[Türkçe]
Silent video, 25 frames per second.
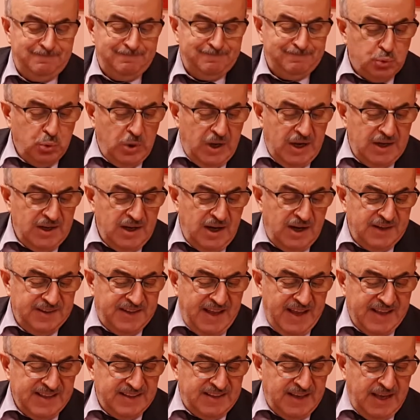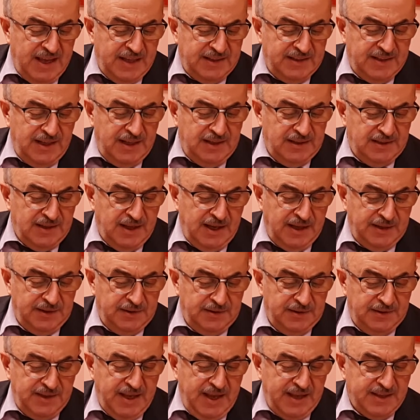Aktüelya denge
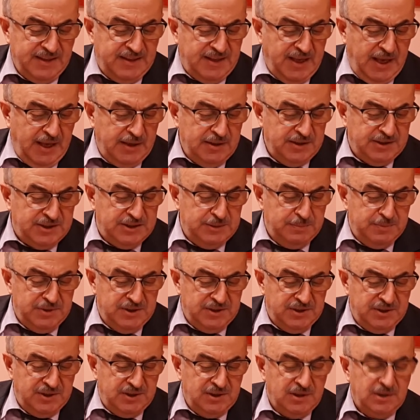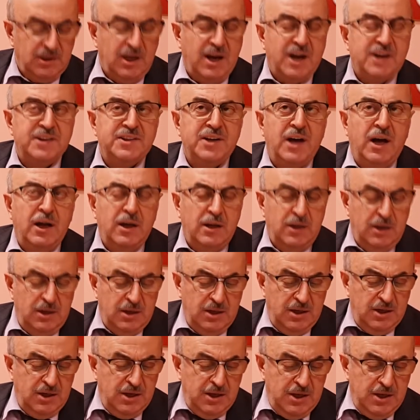denilen denge 2000'li yıllarda